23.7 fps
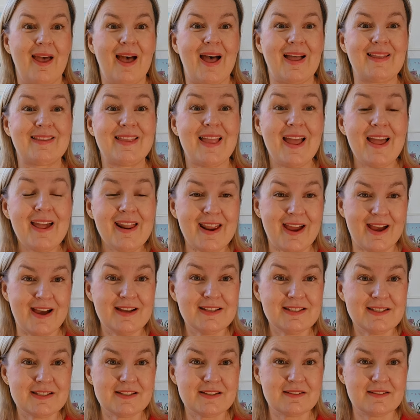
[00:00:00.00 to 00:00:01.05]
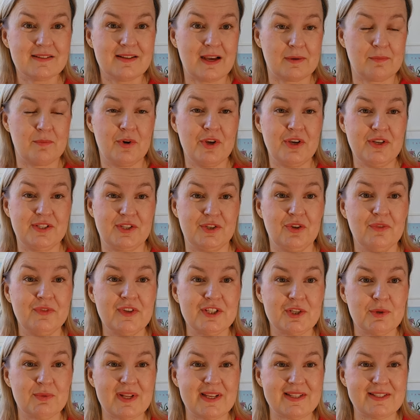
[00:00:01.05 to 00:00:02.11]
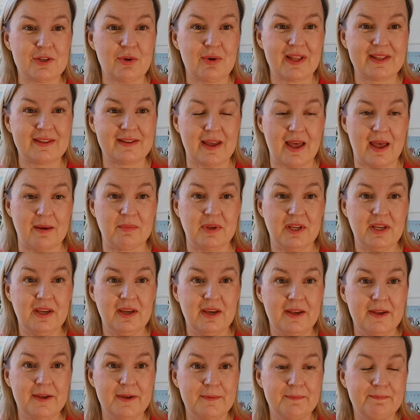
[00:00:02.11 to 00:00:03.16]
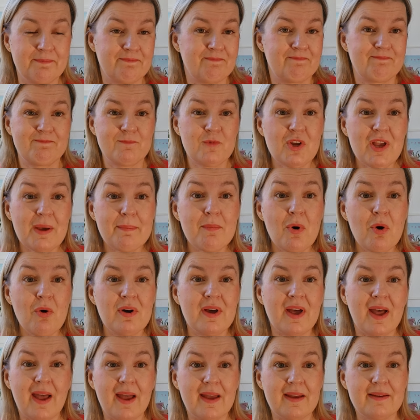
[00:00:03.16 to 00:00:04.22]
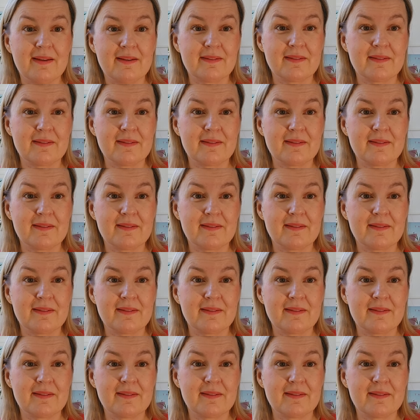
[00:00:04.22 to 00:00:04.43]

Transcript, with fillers: A teraz, jak moi synowie są nastolatkami, to ja mogę.